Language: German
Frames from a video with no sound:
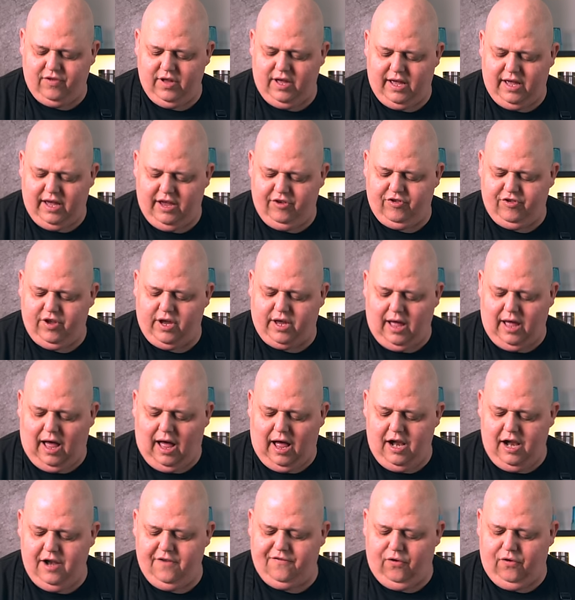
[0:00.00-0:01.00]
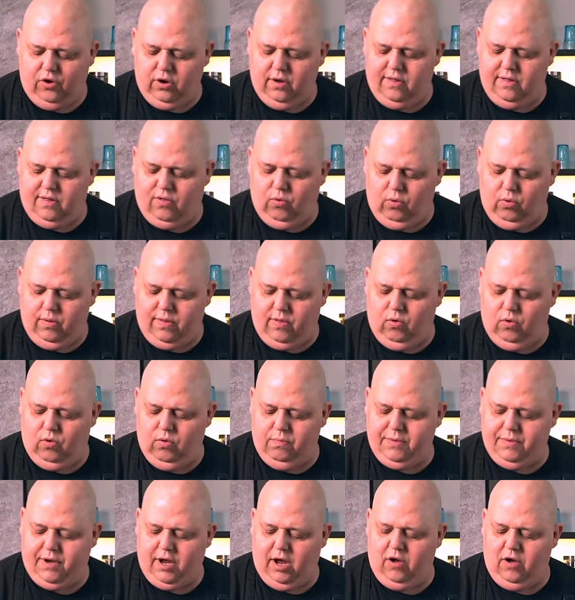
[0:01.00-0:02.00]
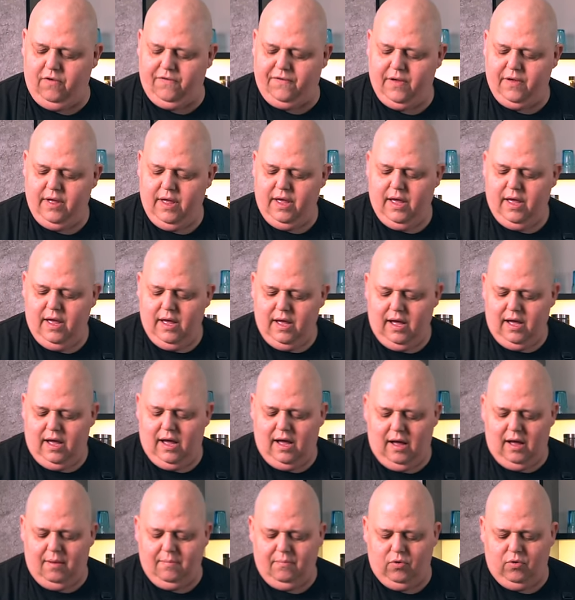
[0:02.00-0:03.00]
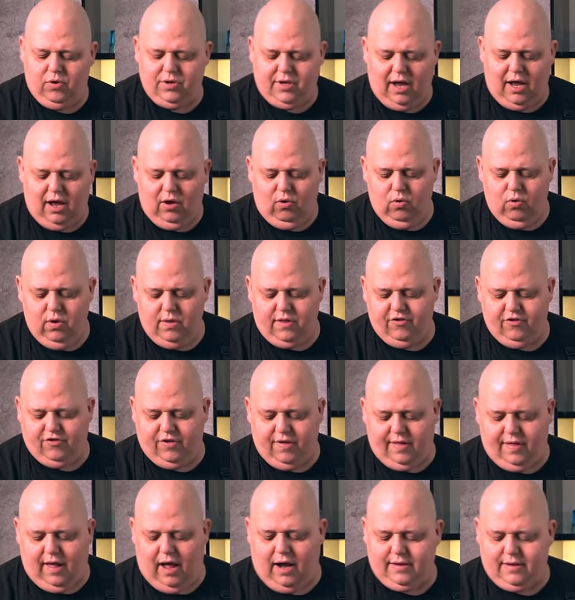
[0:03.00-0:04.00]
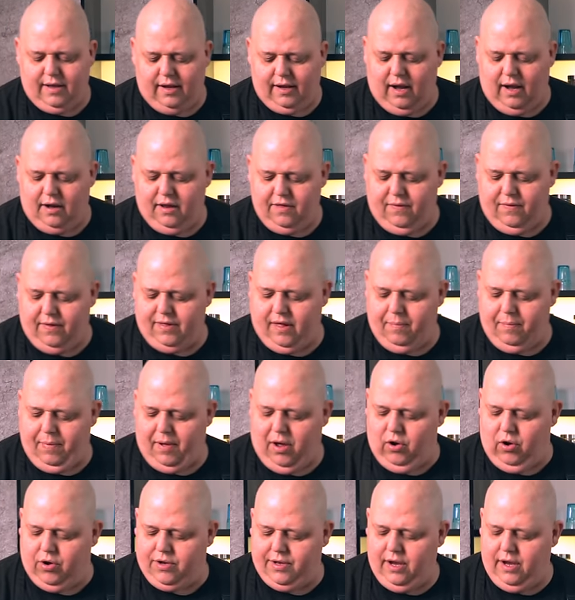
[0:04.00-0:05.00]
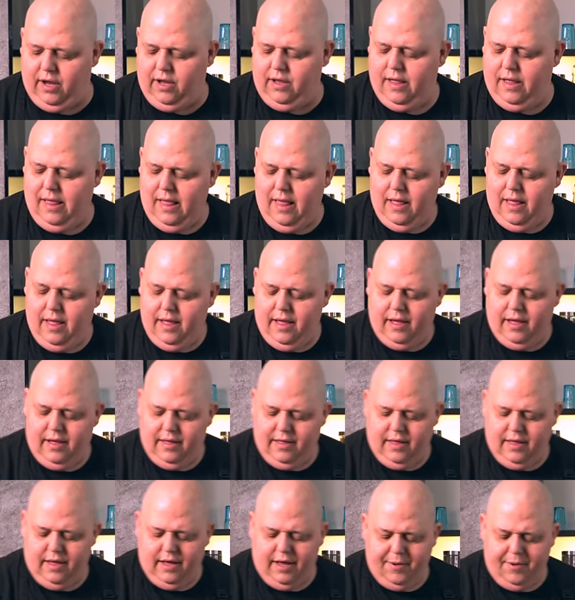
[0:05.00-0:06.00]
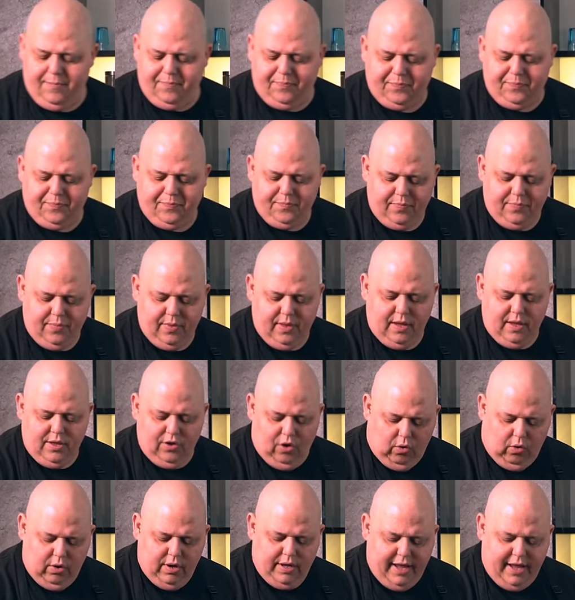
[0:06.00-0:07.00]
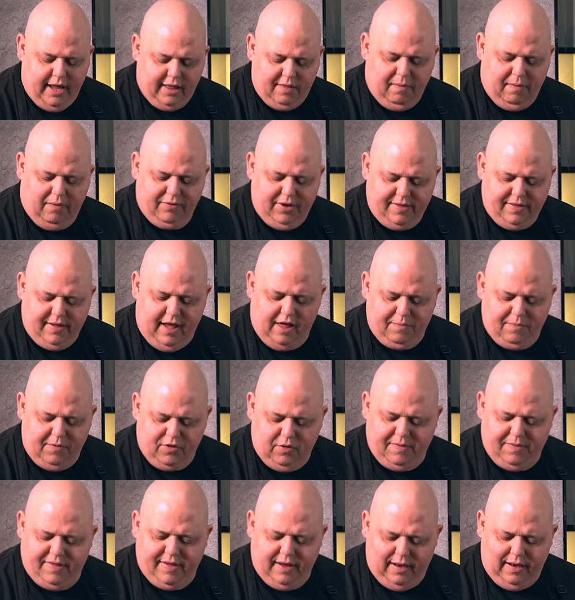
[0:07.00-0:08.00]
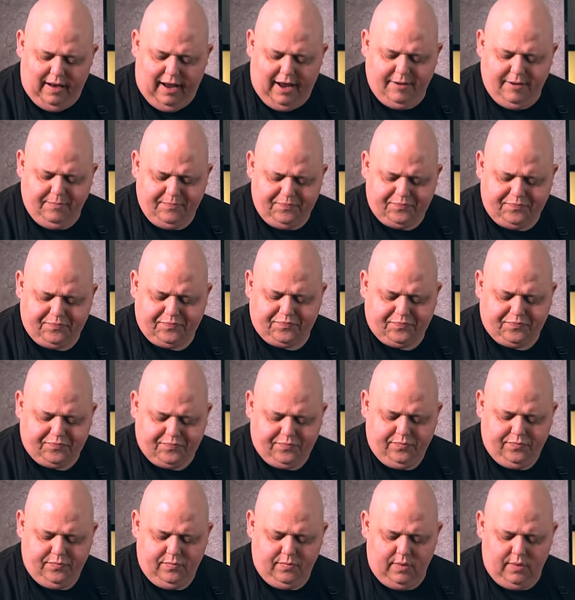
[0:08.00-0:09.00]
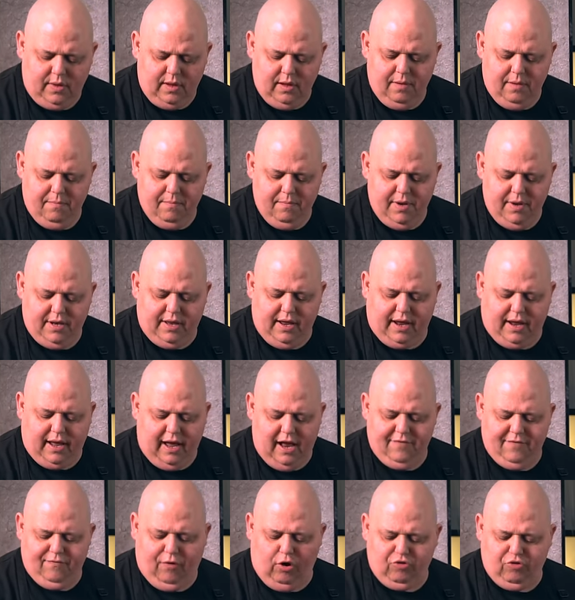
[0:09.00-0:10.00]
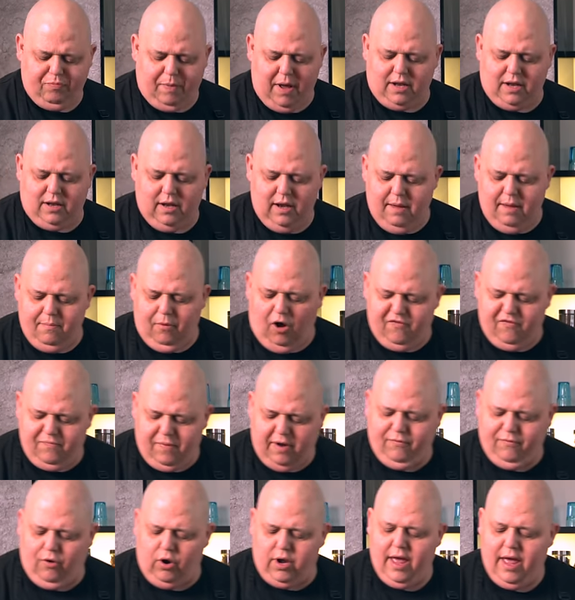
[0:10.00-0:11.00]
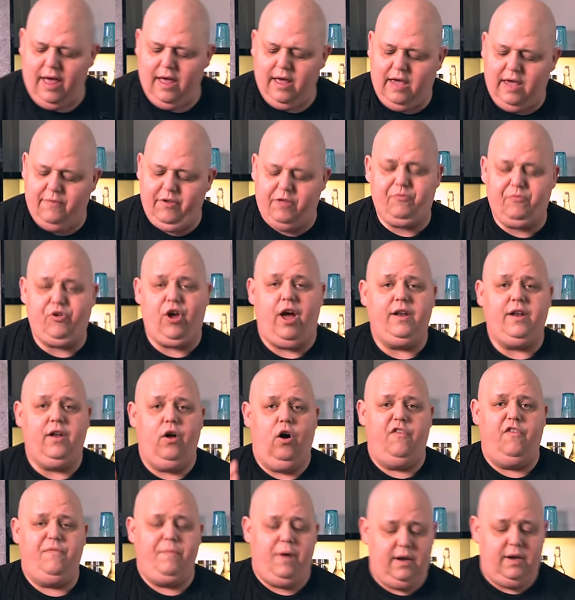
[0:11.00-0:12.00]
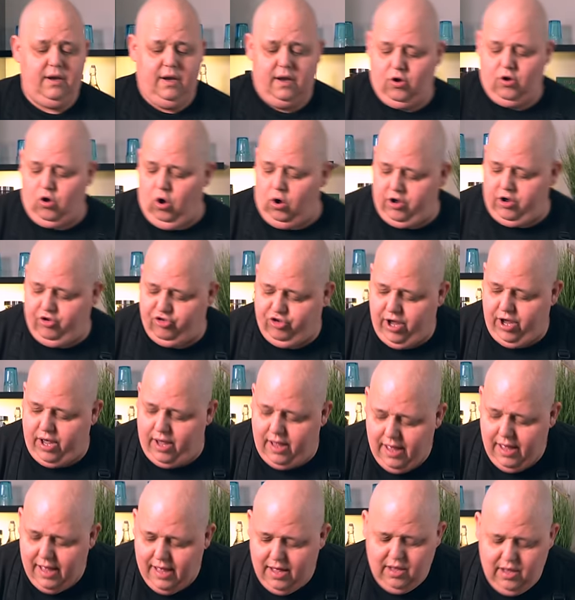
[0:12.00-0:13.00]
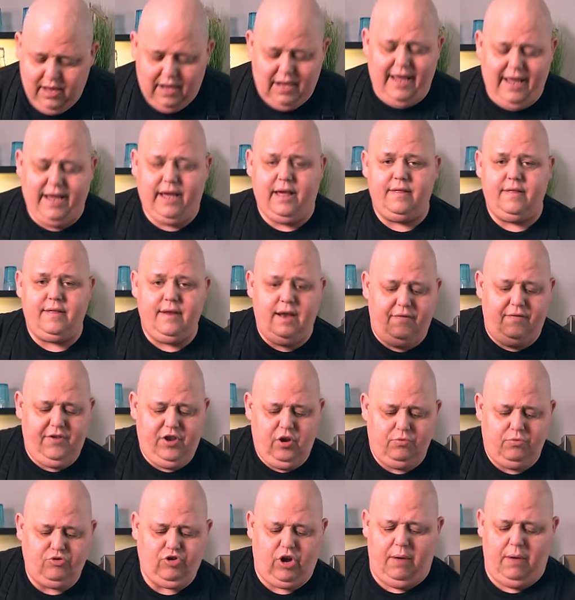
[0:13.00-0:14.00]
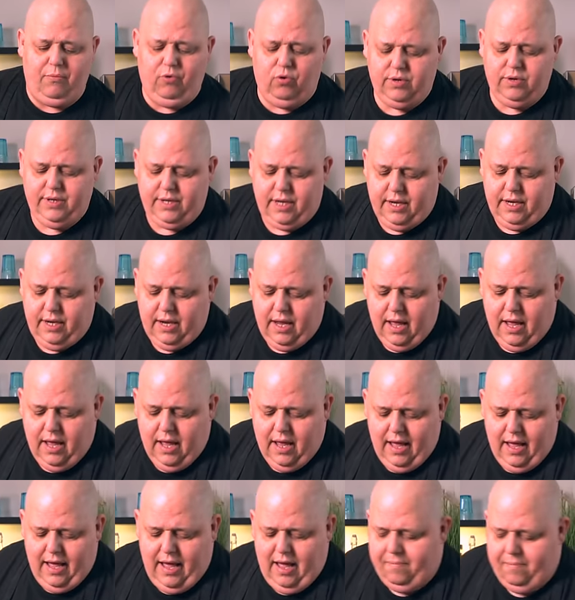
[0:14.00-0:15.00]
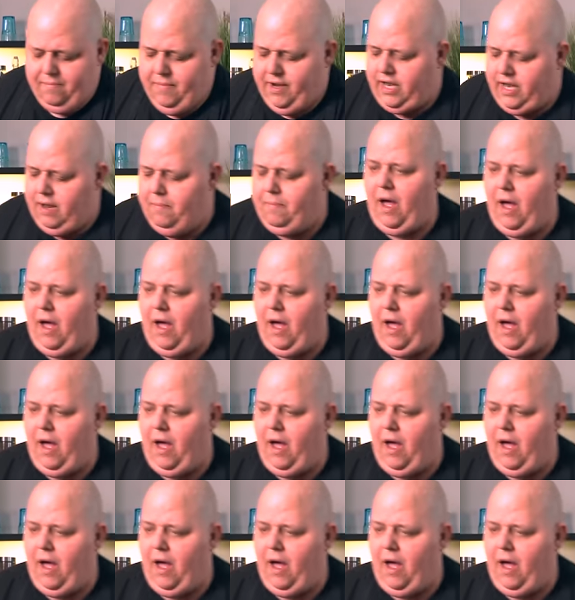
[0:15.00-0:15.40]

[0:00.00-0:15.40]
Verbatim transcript: eine richtig gehaltvolle Soße oben drauf. Ähm, und da holt sich das Hack dann alles, was er braucht. Ne? Ähm, jo, jetzt machen wir das hier erstmal so ein bisschen klein. Mit der geilen Wokspachtel im hoffmann bock Ihr wisst Bescheid, Hoffmann Kochgeschirr. Link ist in der Videobeschreibung unten drin. Ähm, mit dem